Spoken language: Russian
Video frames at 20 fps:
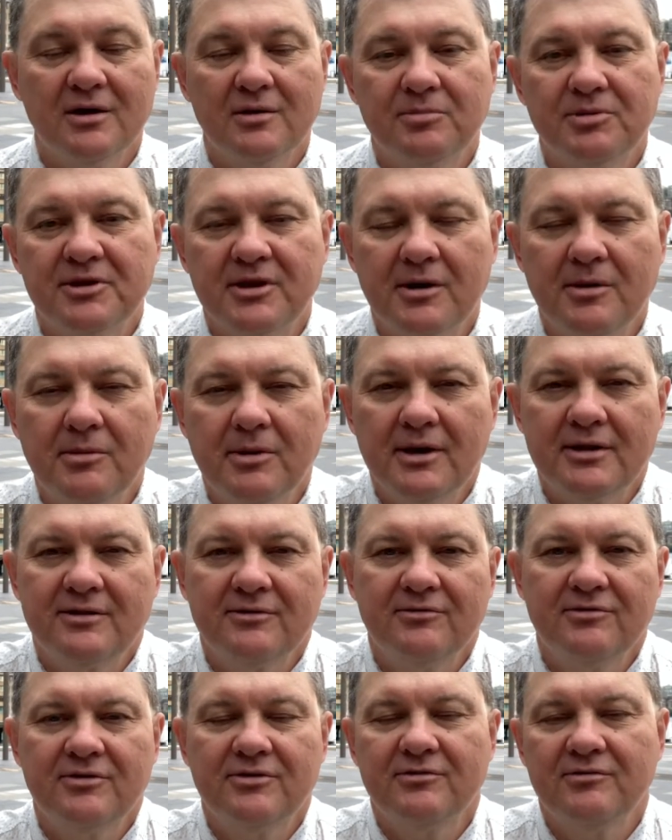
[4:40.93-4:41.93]

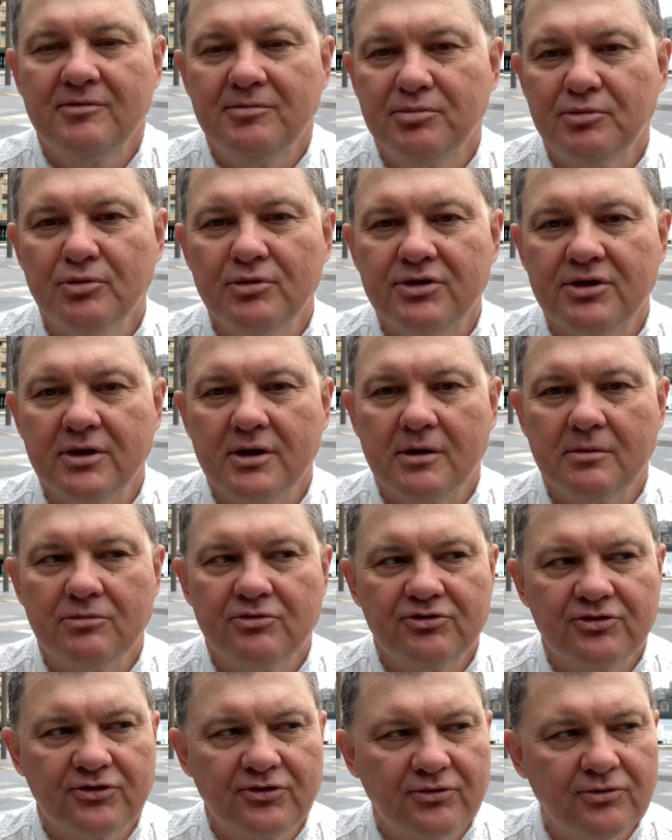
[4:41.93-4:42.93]
Подрабатываете вы плотником.
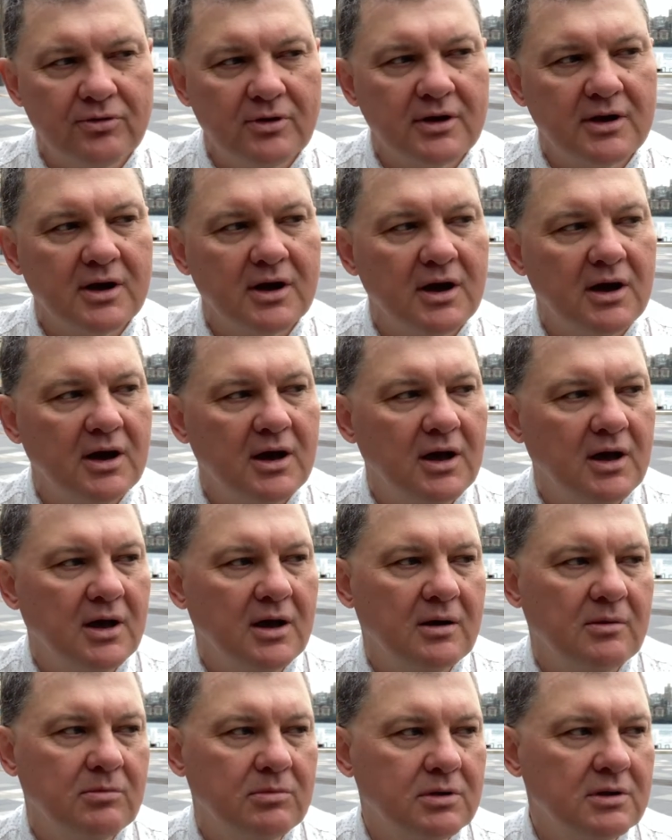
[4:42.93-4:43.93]
Уже сколько
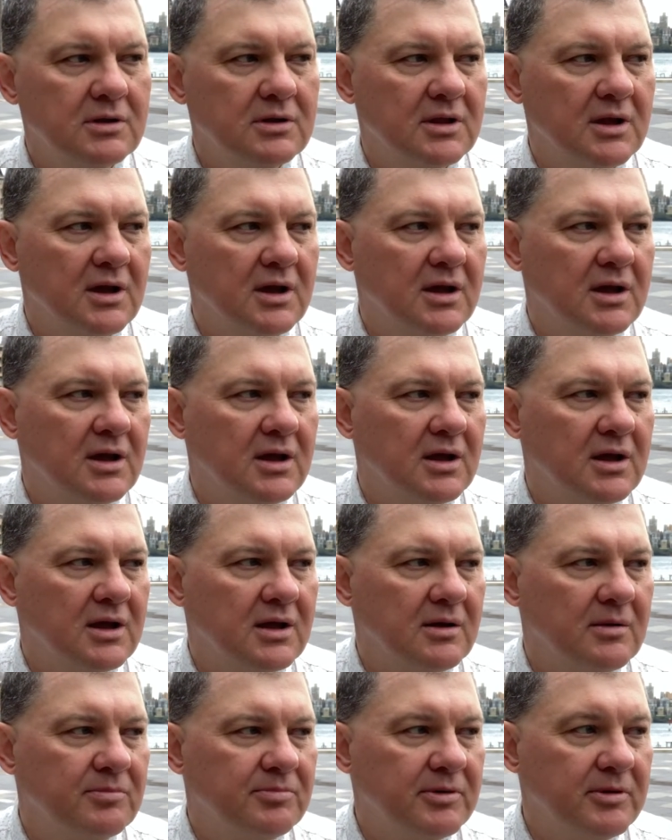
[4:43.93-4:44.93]
было
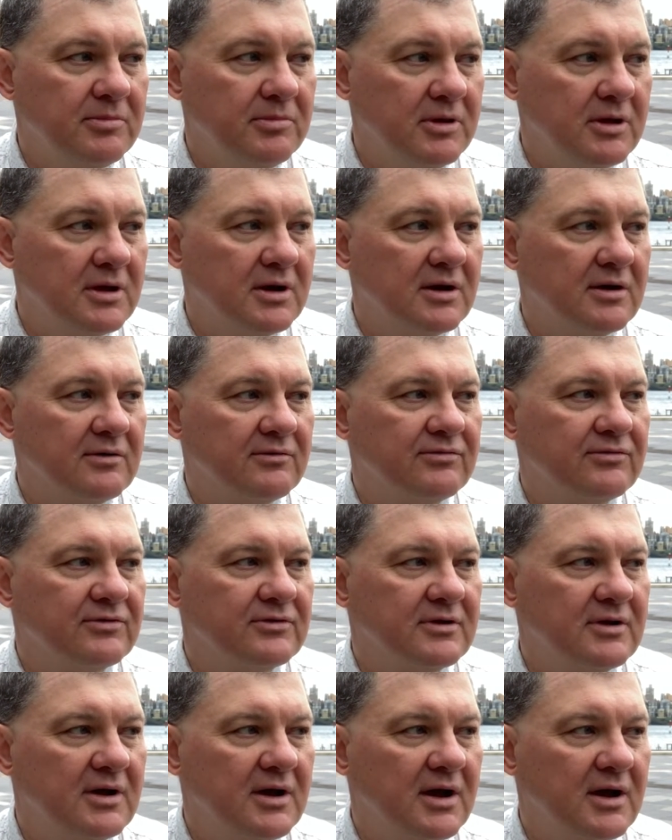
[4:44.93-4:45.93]
а, примеров
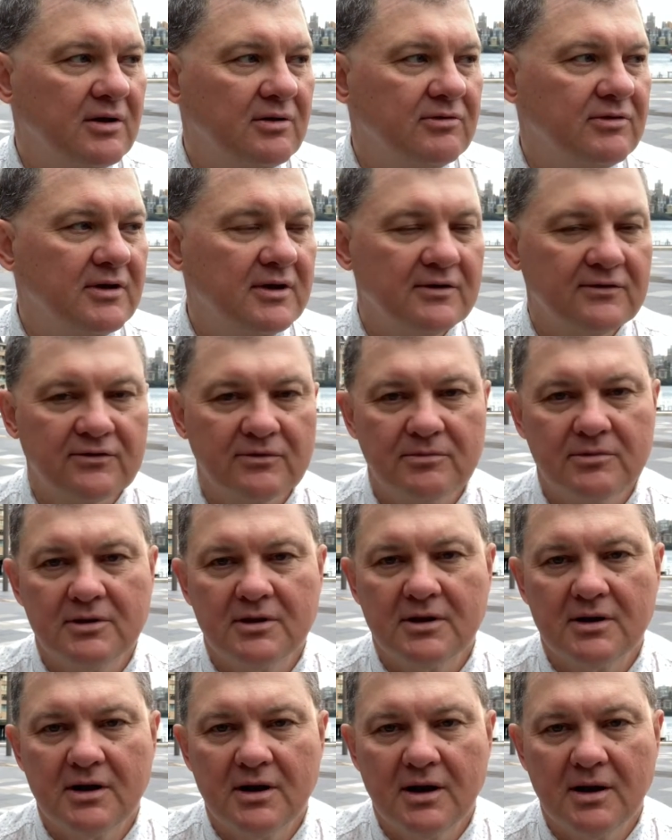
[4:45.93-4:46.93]
для людей,
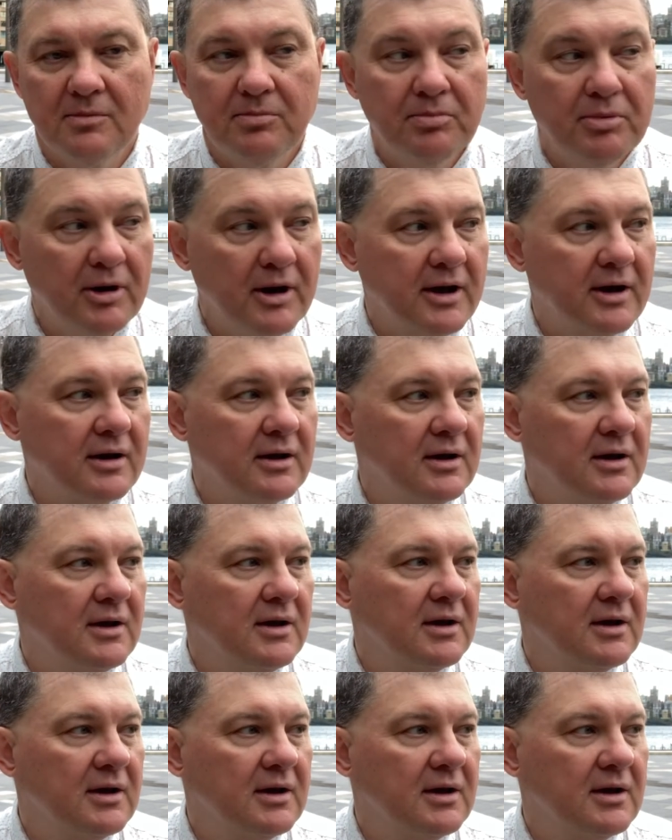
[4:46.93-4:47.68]
особенно для пар,